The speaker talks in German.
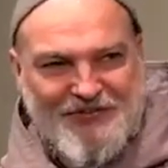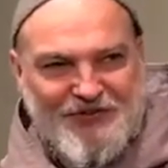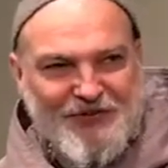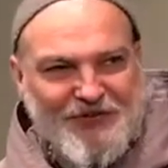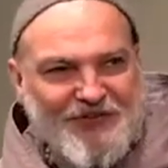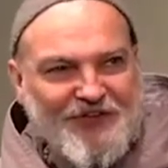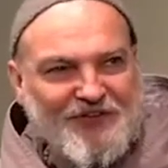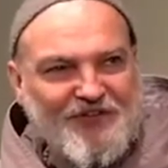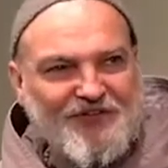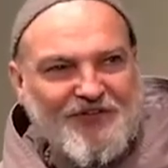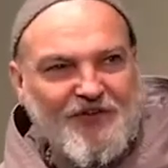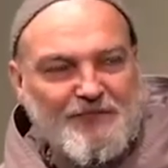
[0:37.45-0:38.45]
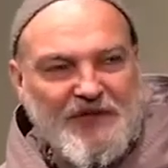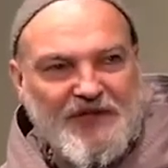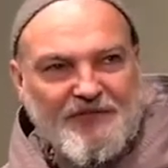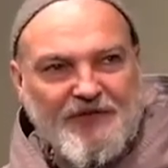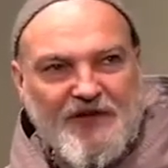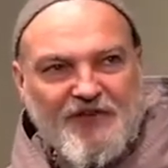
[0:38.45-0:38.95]
Und das ist
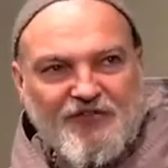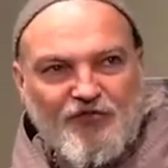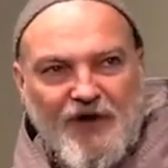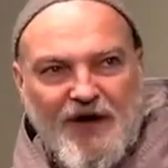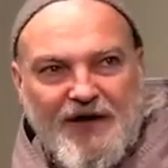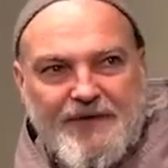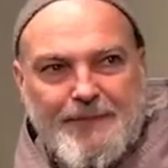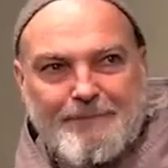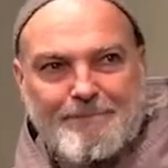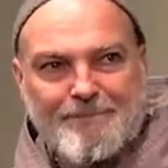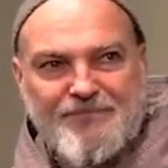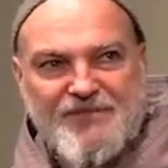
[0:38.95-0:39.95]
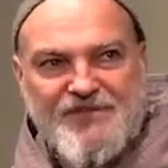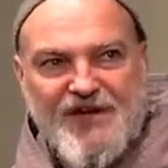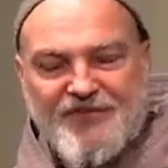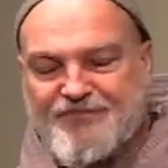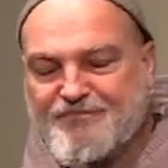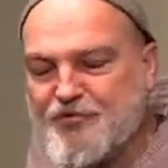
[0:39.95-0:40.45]
mittlerweile so ein
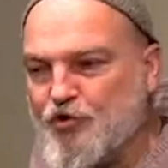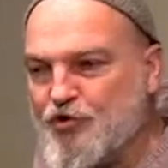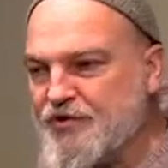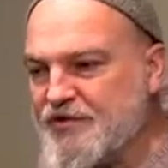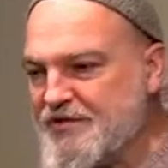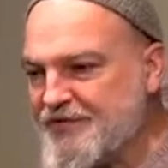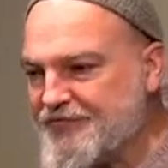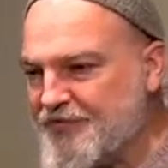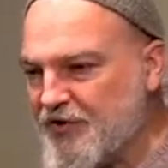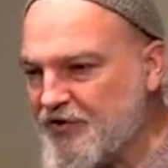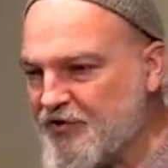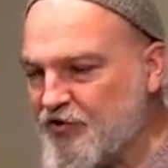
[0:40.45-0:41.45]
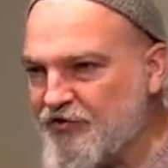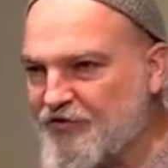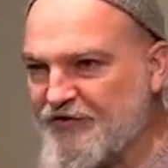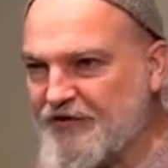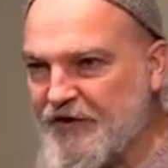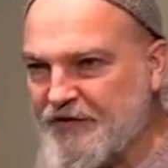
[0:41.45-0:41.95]
Treffpunkt von
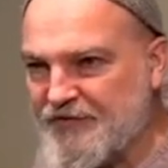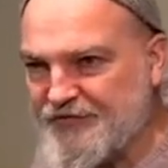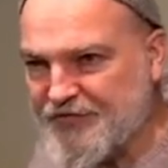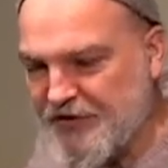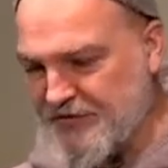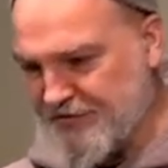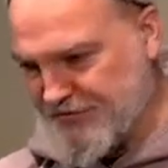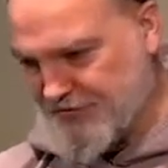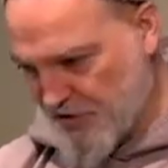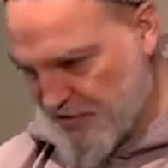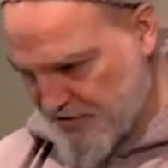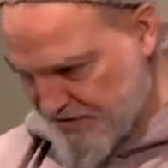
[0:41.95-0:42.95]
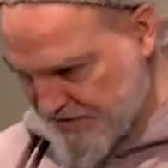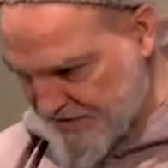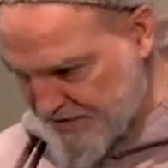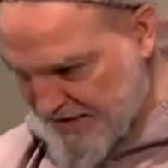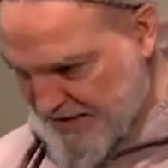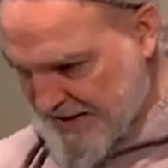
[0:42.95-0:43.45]
Künstlern, von Freunden.